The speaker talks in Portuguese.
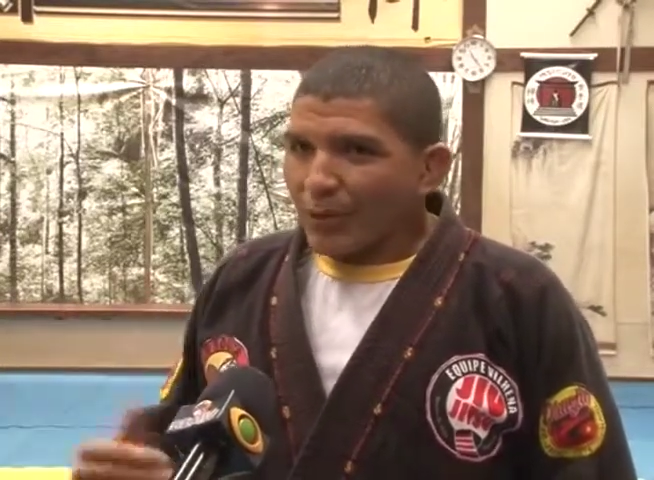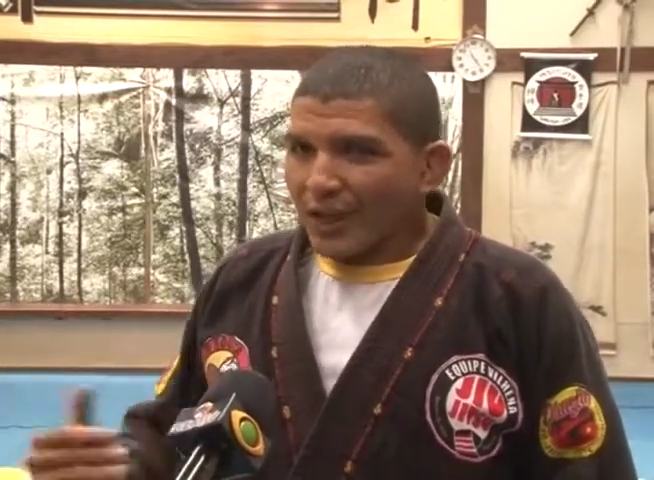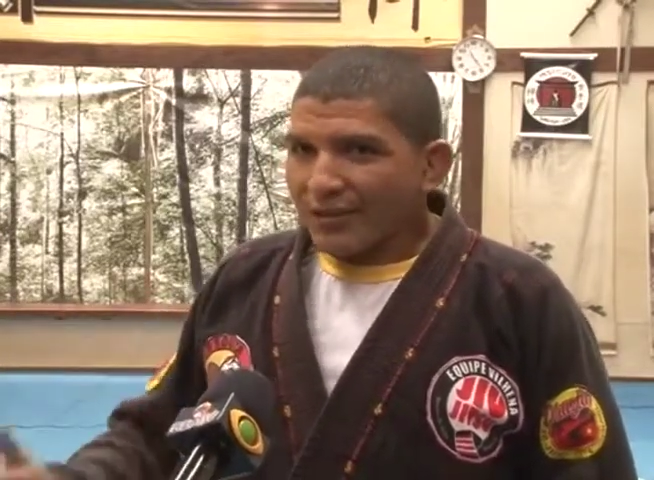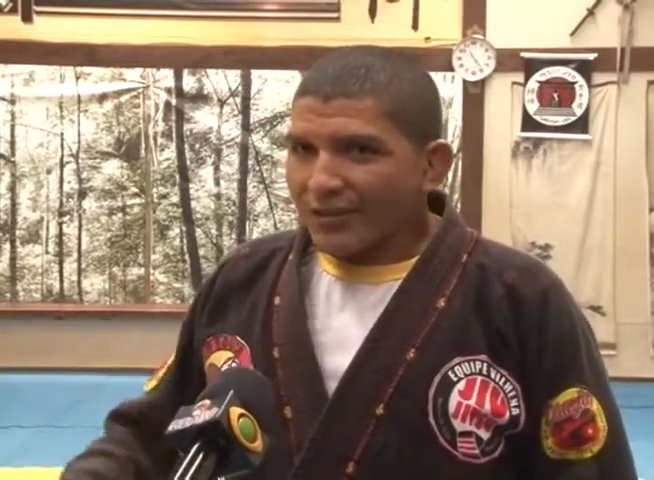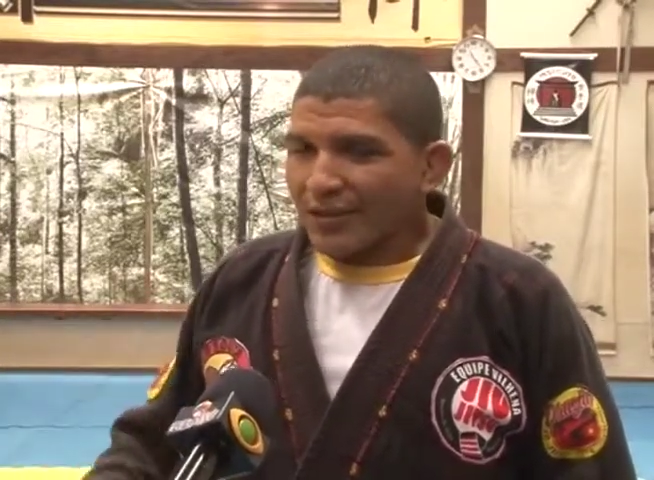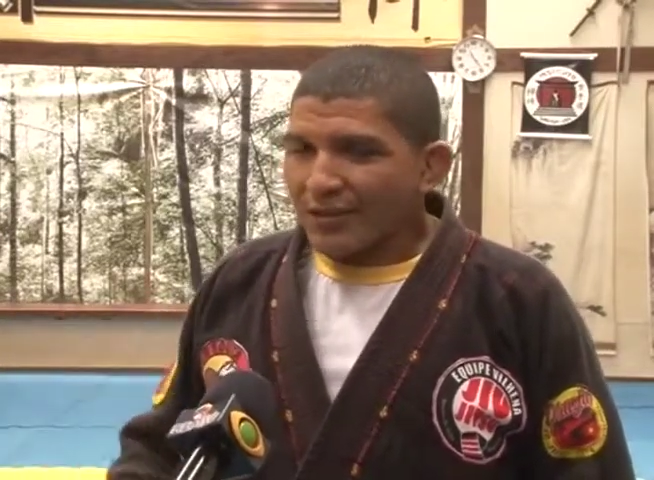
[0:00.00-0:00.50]

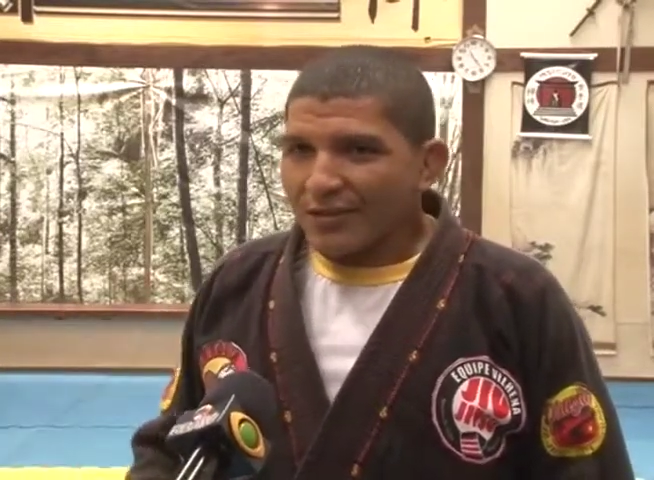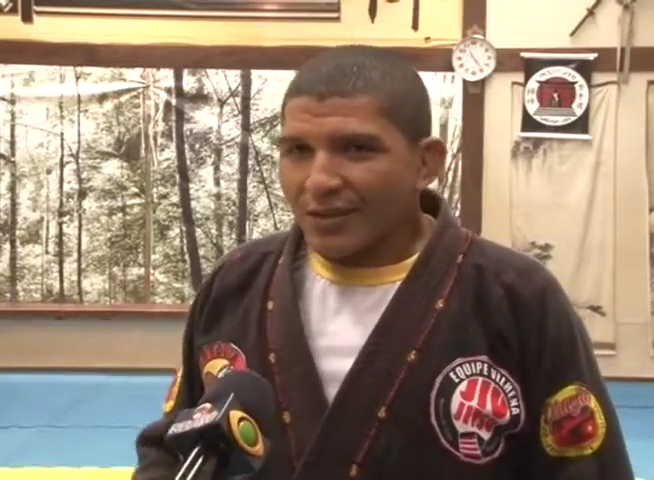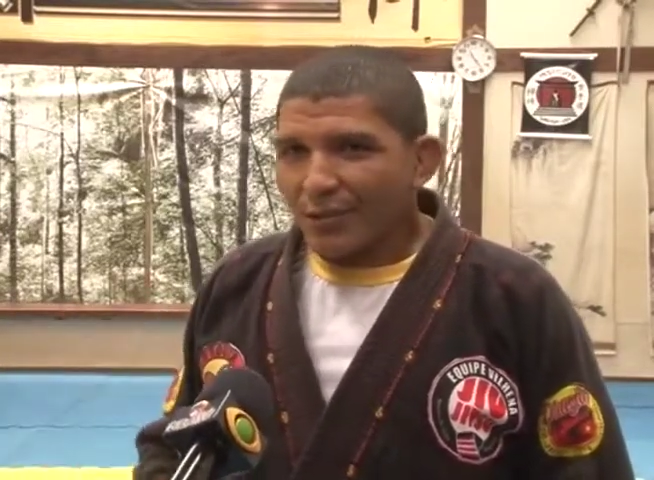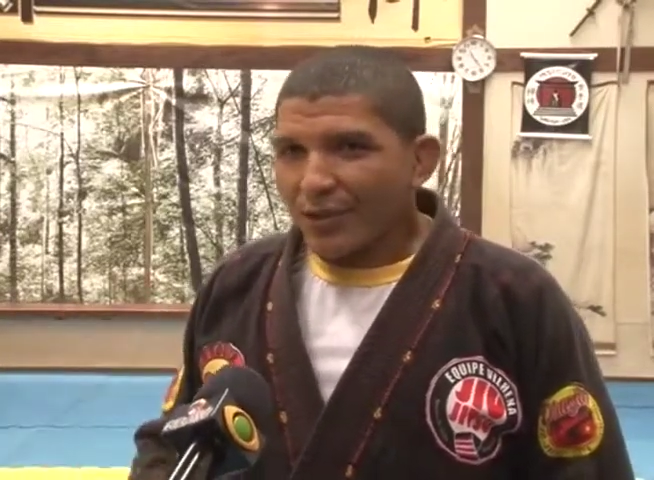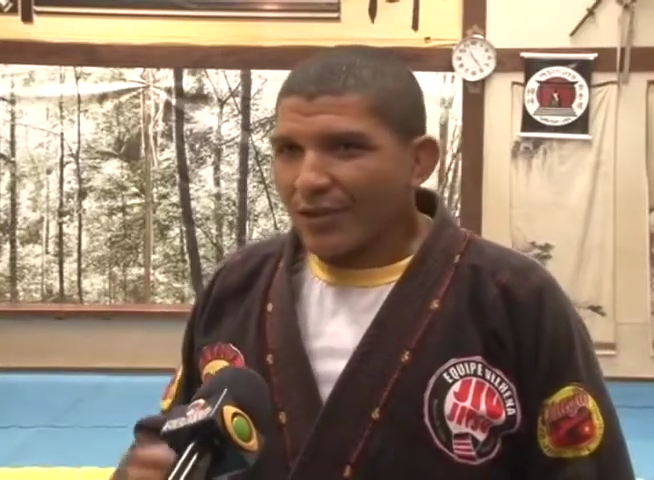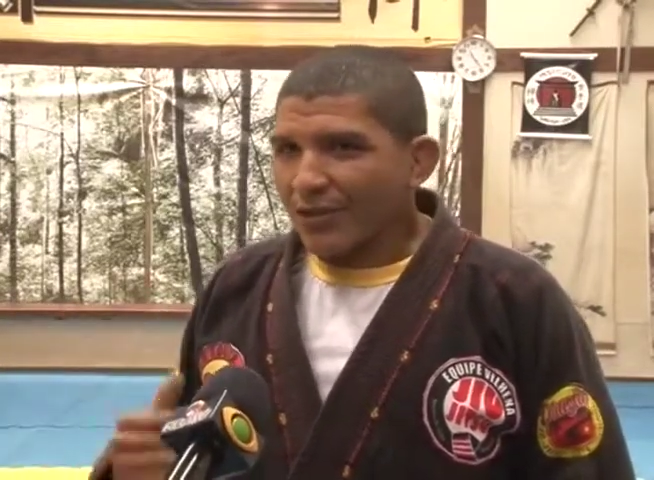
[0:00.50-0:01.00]
abraçando,
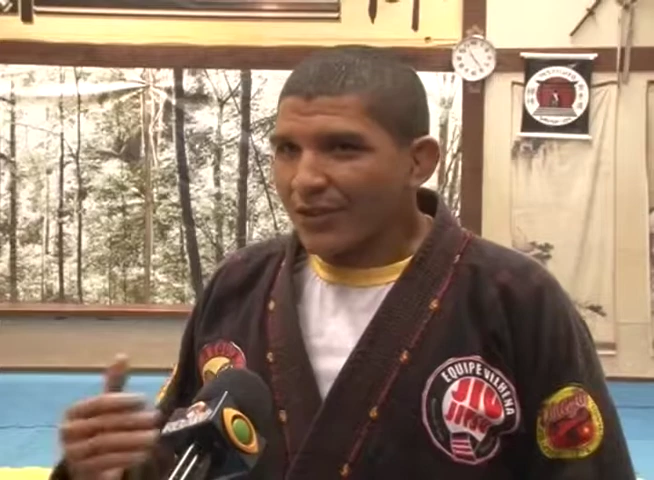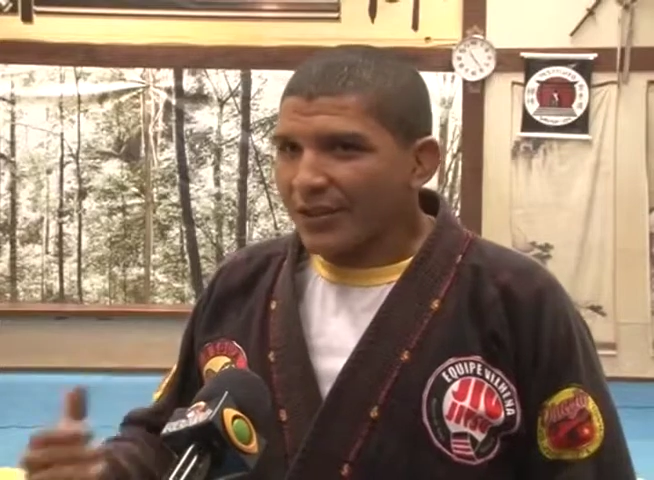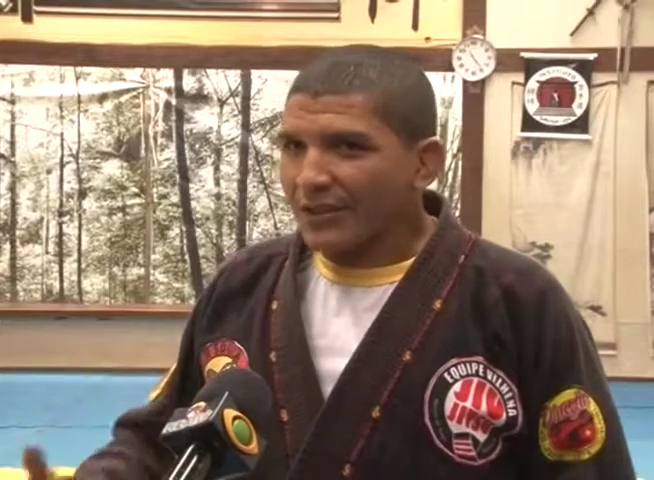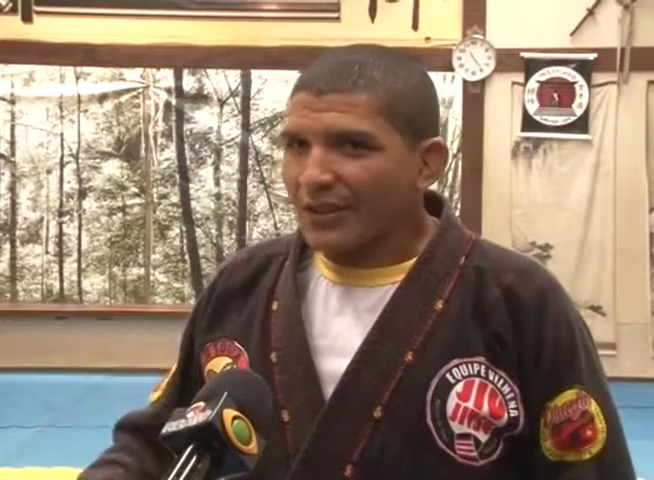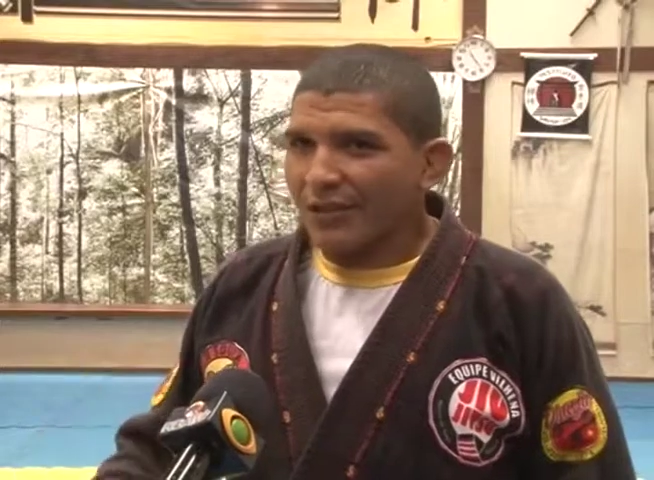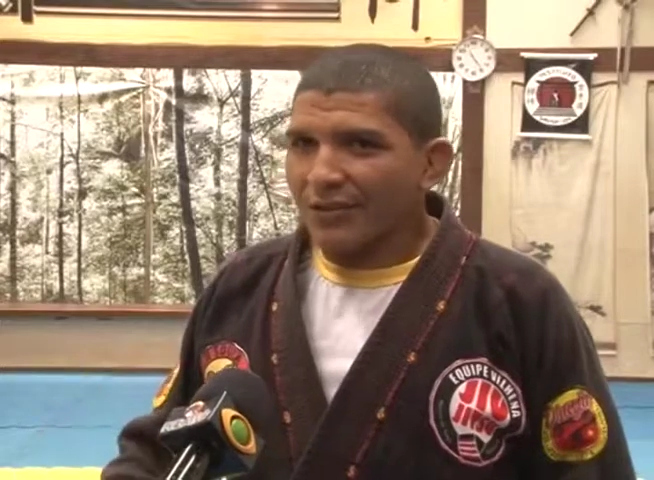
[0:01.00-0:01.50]
sempre
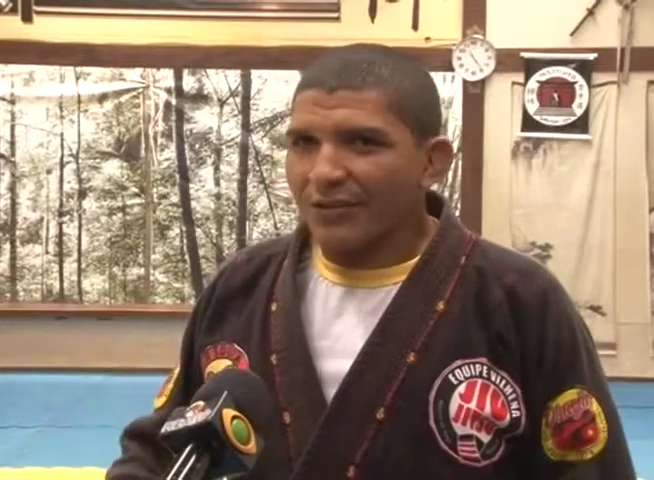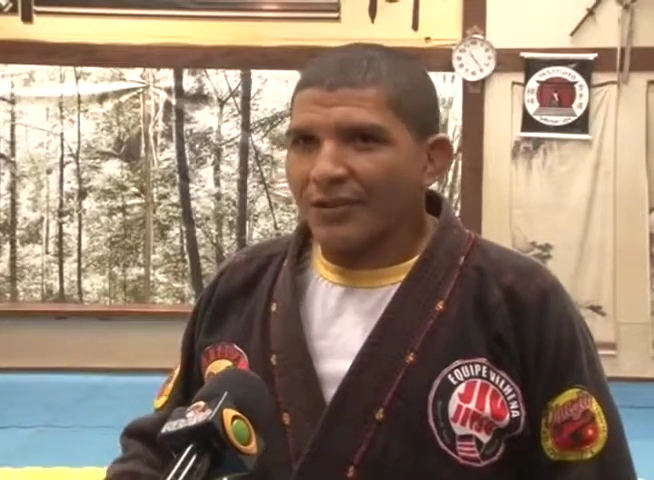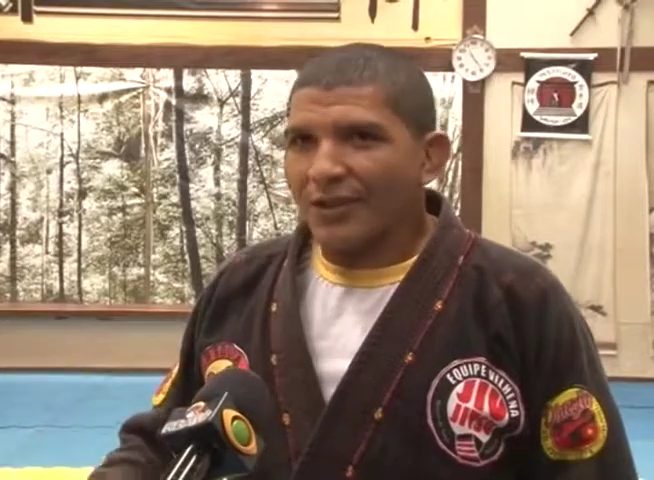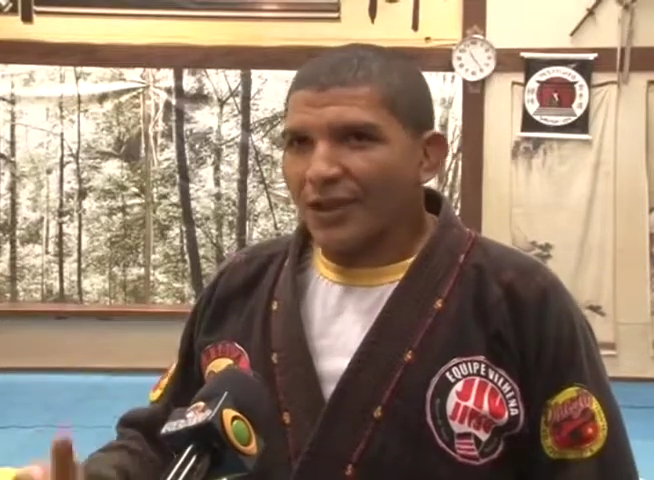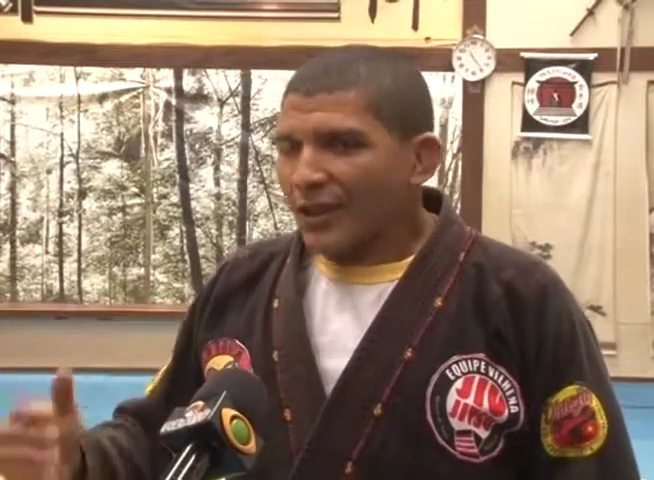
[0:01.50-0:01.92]
conversando,